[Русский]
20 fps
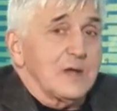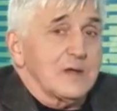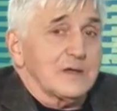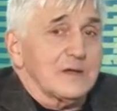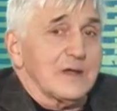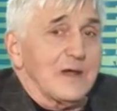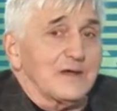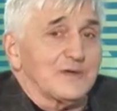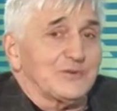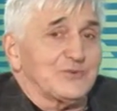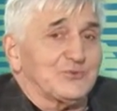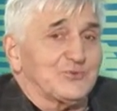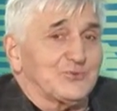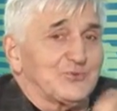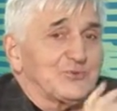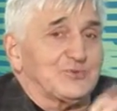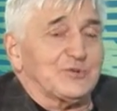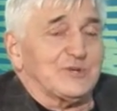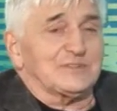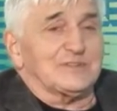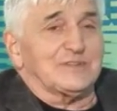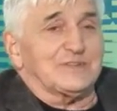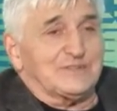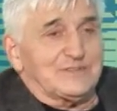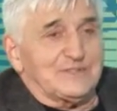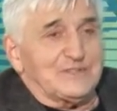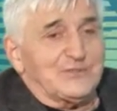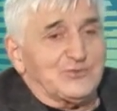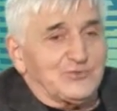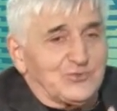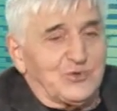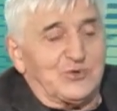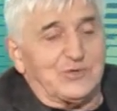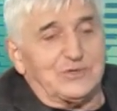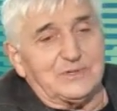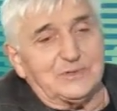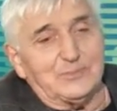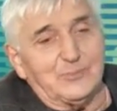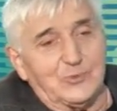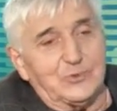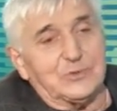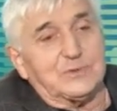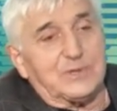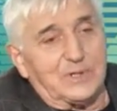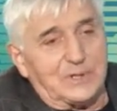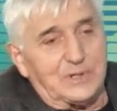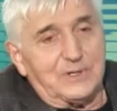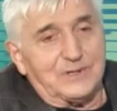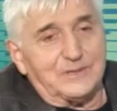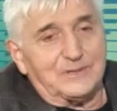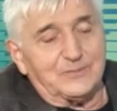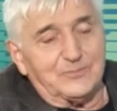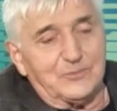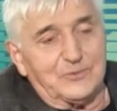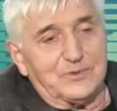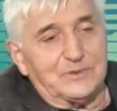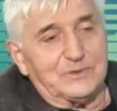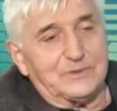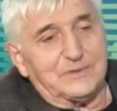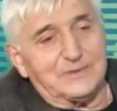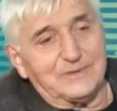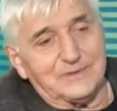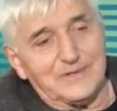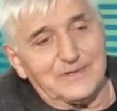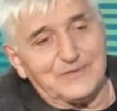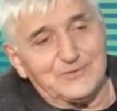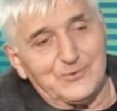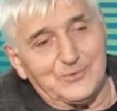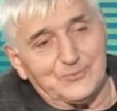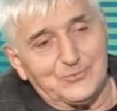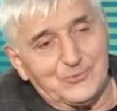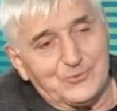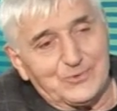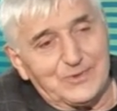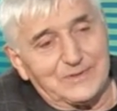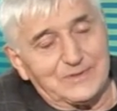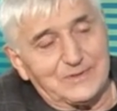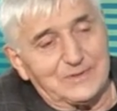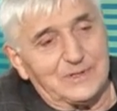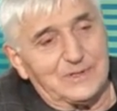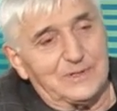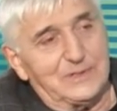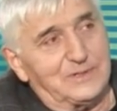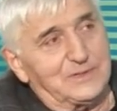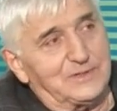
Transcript: Я ищу сейчас, если еще один будет, тогда это будет, э, найдем тут один коллектив.